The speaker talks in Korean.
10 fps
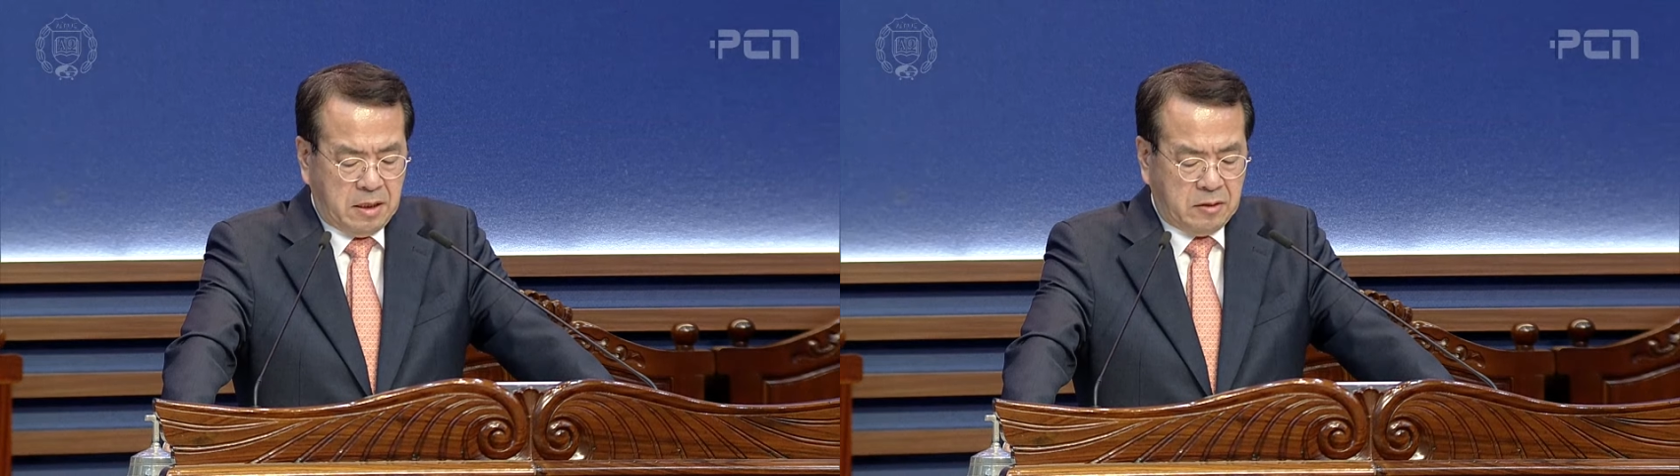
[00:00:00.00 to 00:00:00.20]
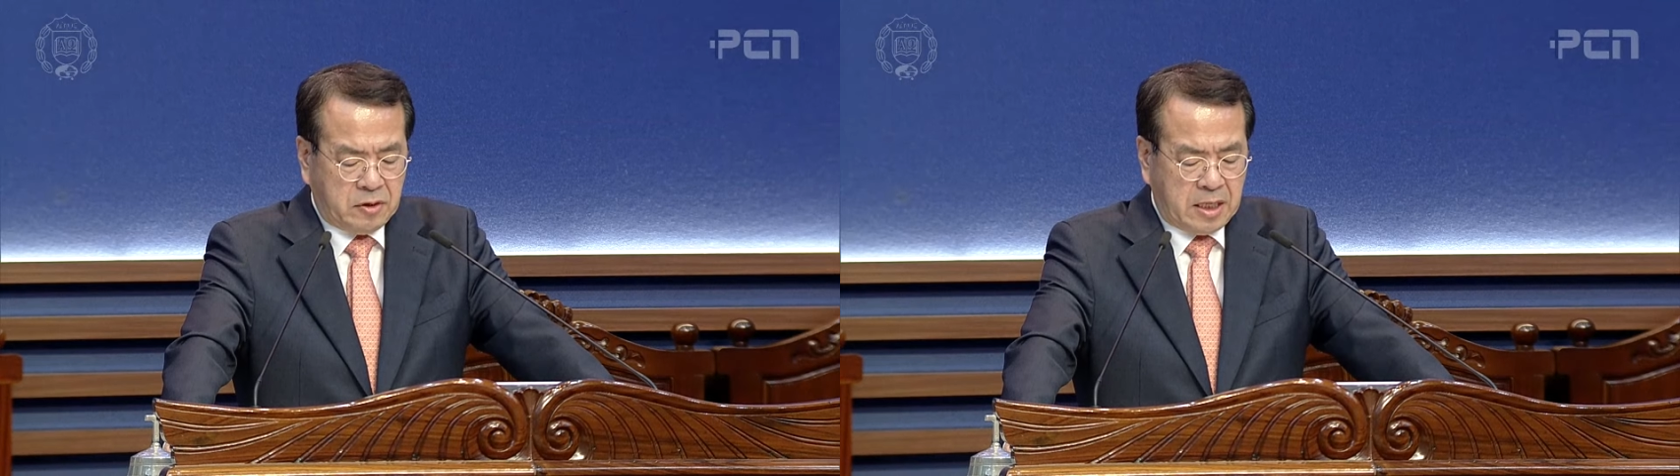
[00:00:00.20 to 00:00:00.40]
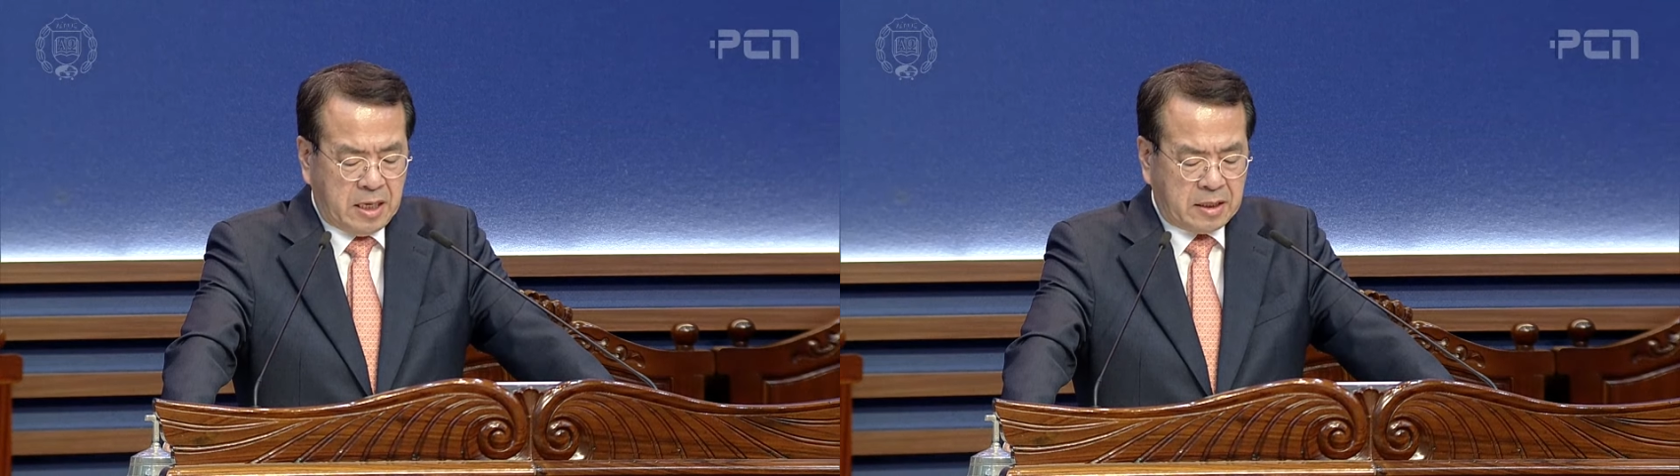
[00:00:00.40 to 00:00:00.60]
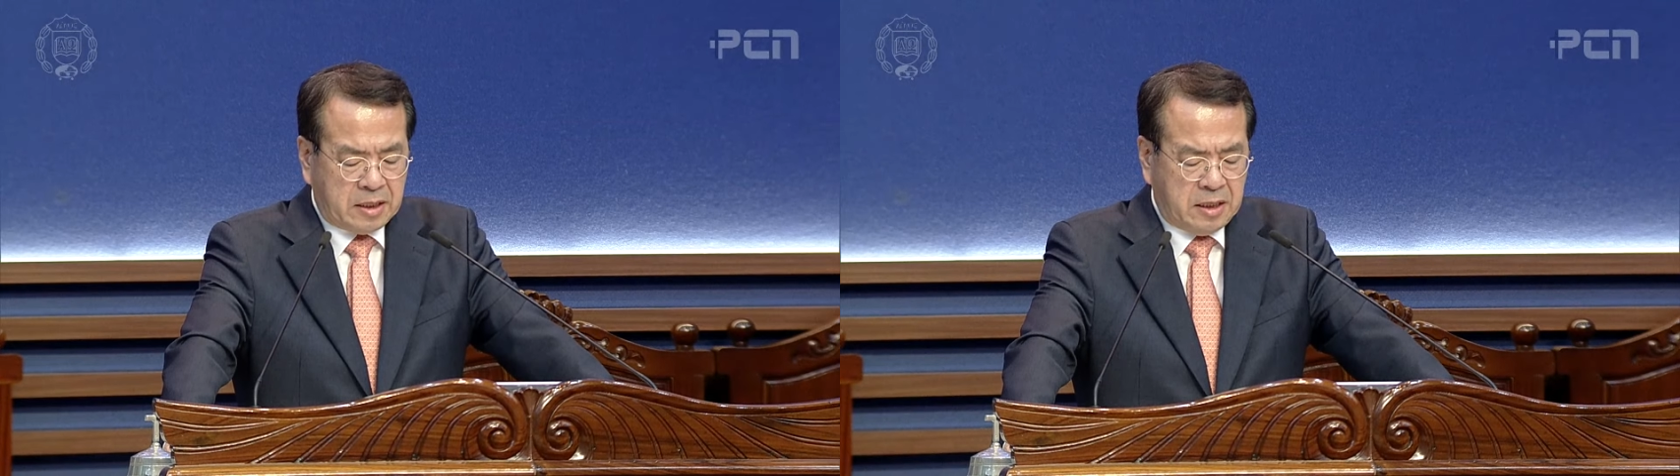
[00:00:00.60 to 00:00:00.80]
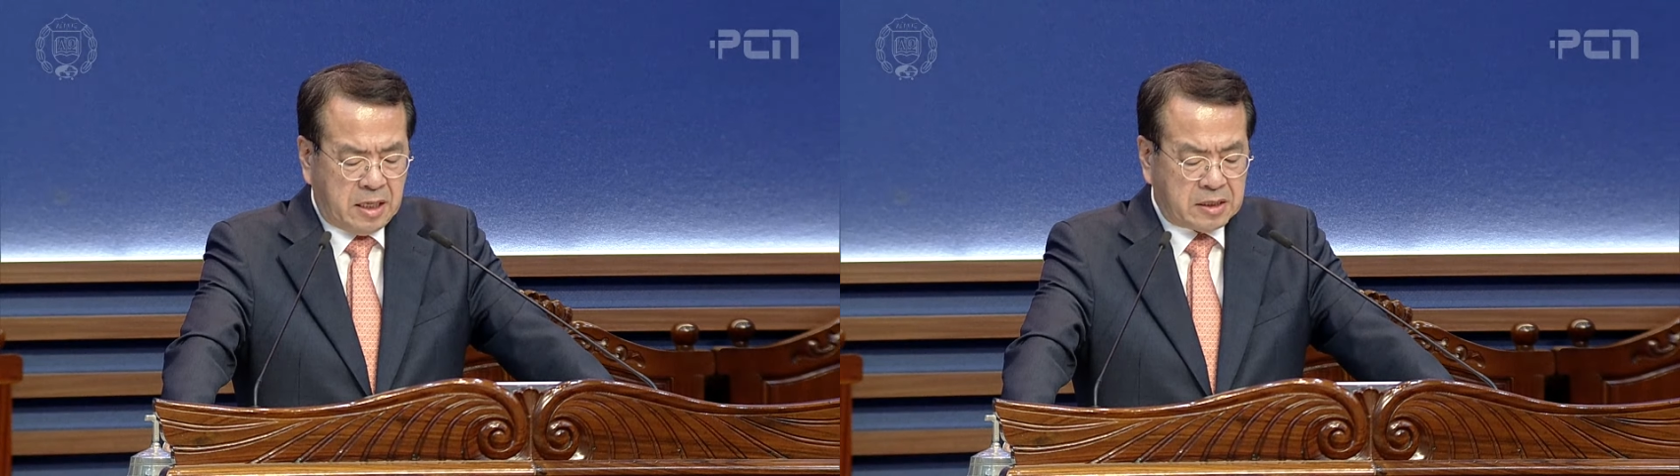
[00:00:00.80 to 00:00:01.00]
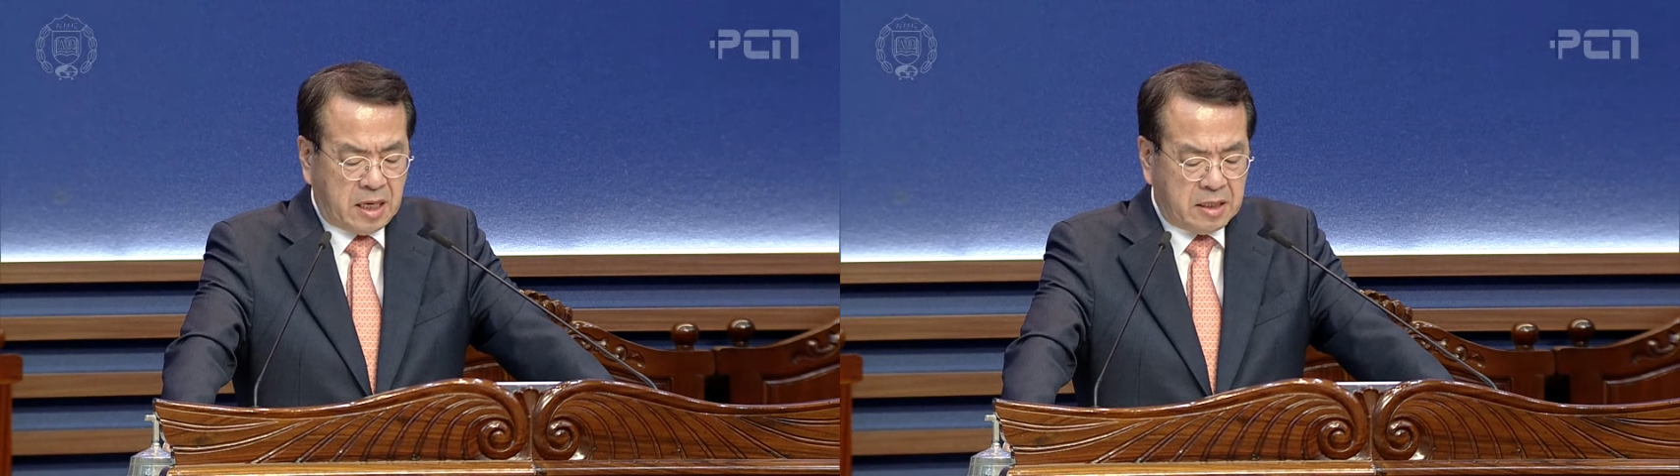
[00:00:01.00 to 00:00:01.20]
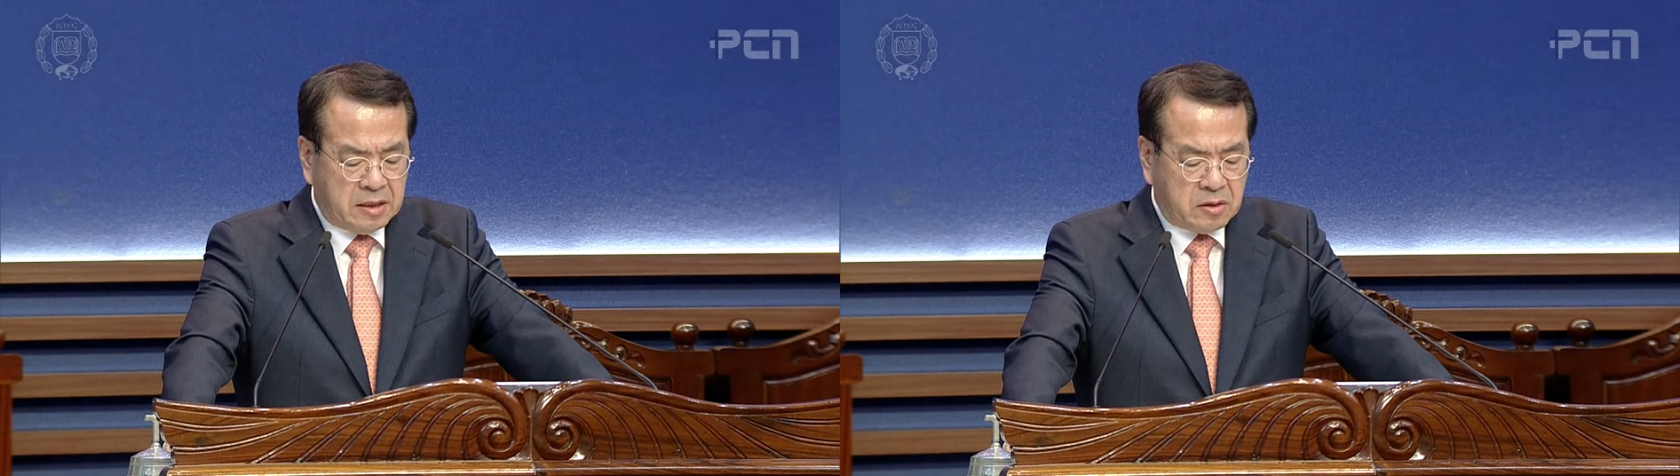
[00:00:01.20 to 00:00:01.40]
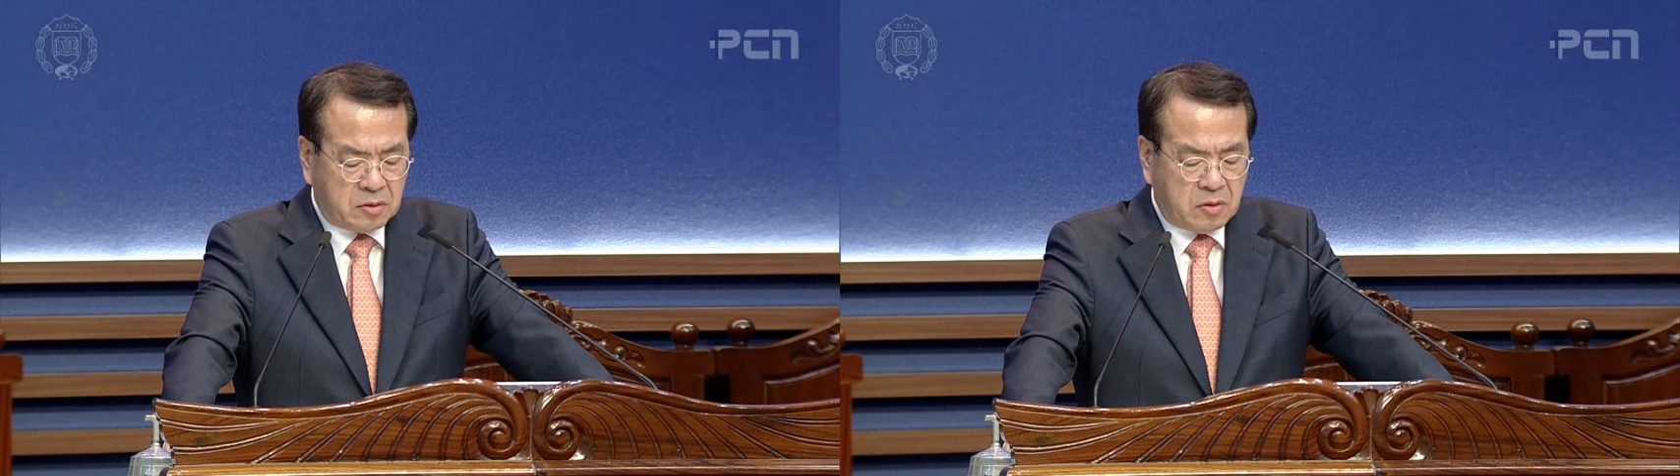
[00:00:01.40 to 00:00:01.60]
우리가 큰
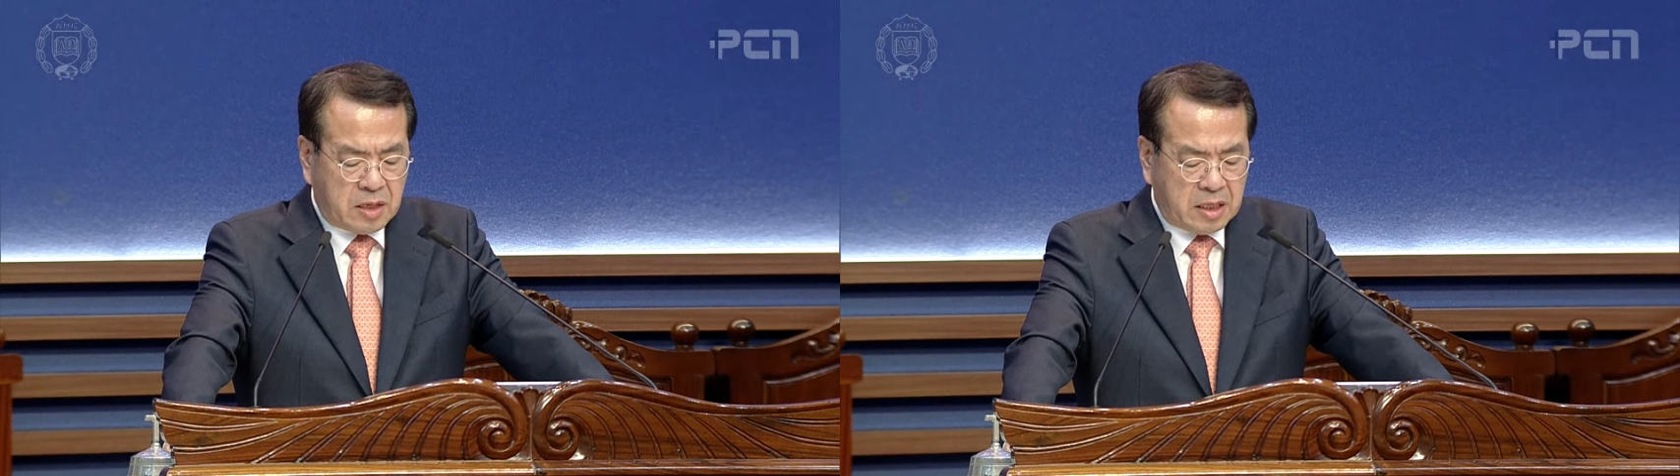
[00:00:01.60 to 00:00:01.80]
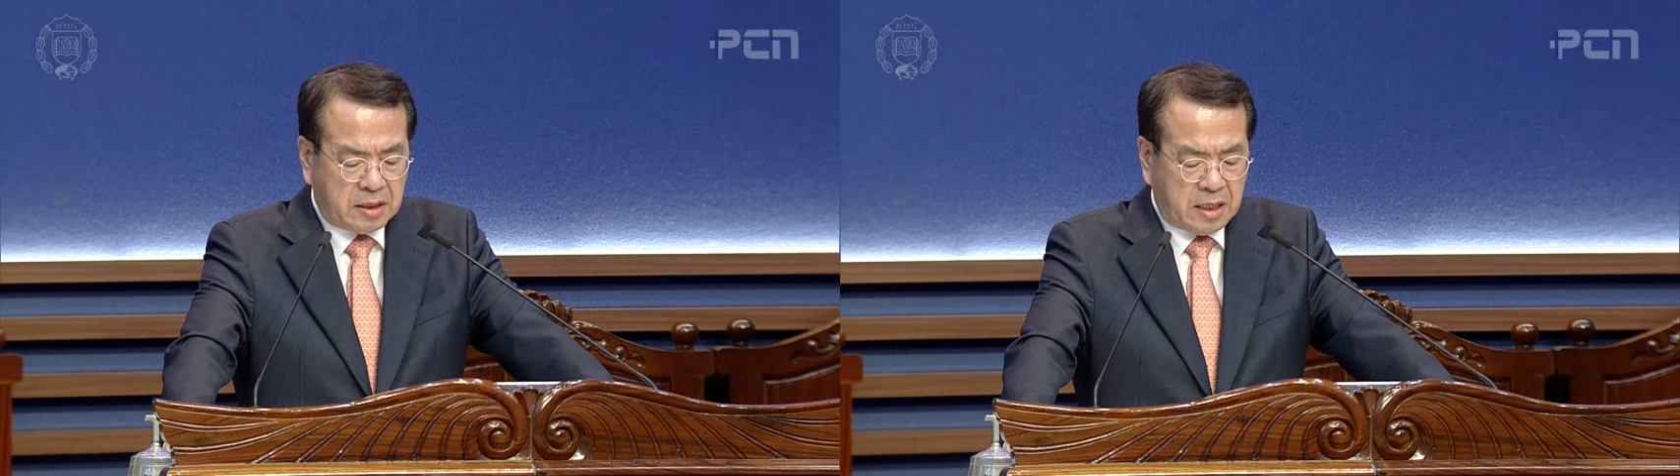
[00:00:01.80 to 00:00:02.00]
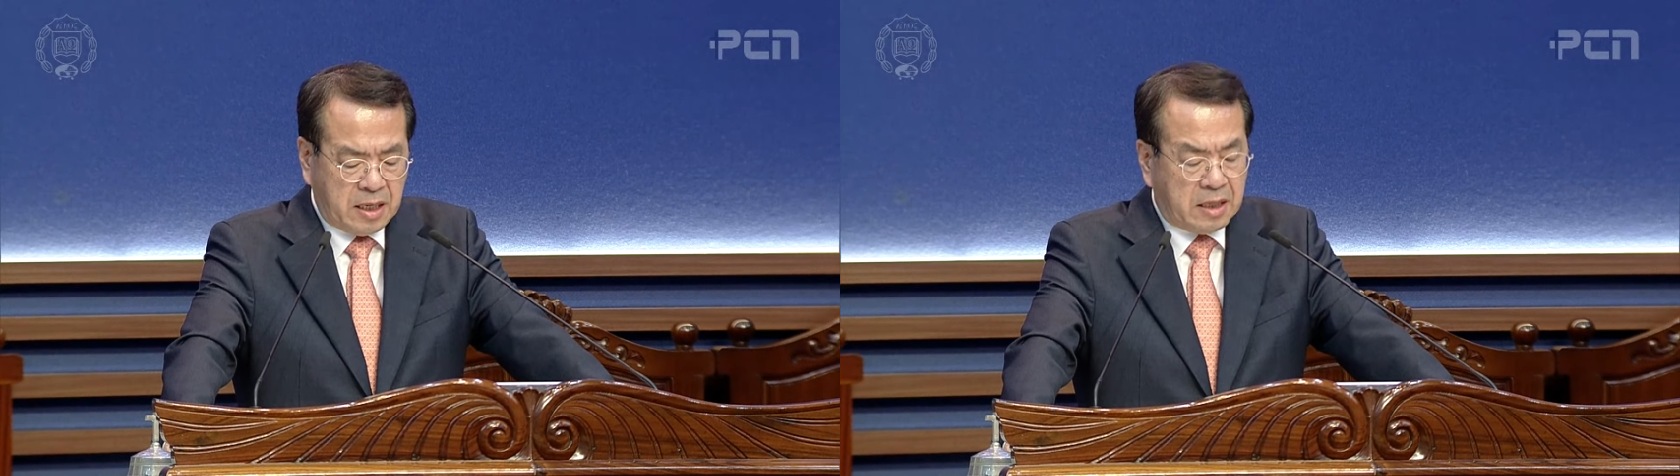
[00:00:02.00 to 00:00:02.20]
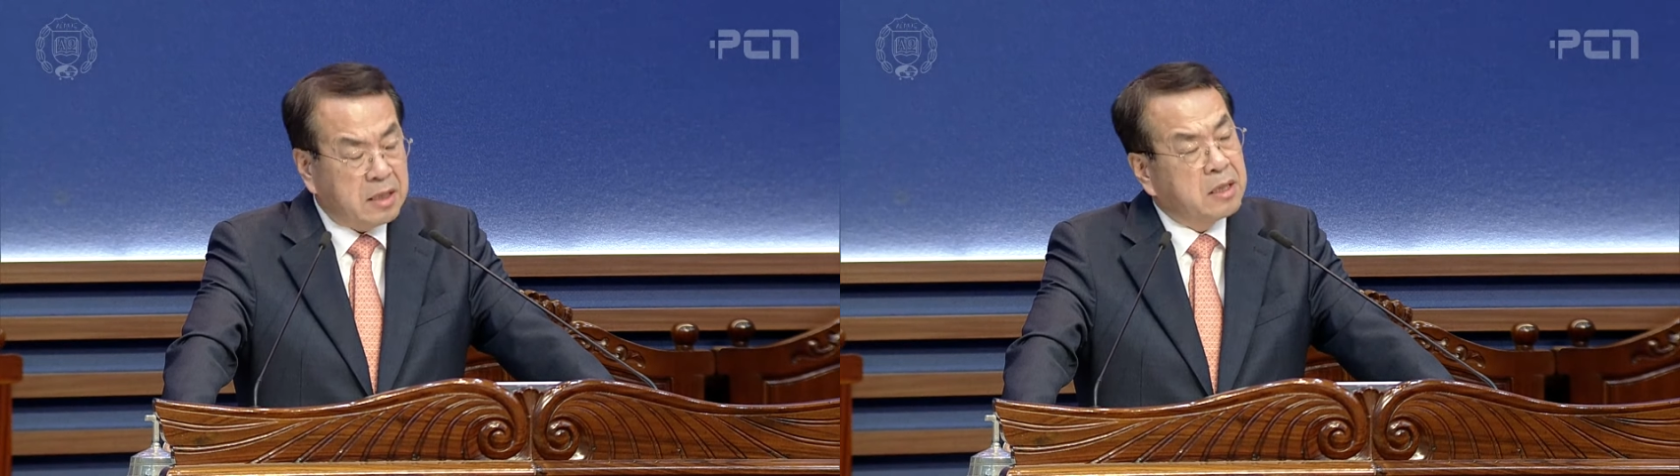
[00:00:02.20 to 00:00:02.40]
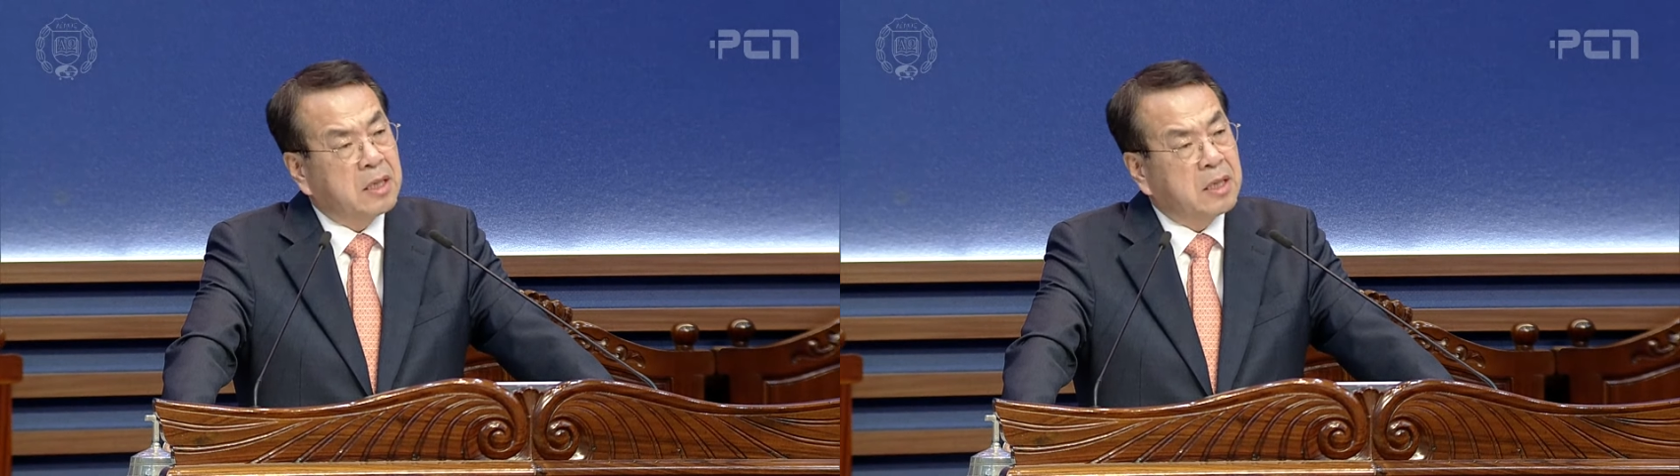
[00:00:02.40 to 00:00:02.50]
행사하는 정도가 아니라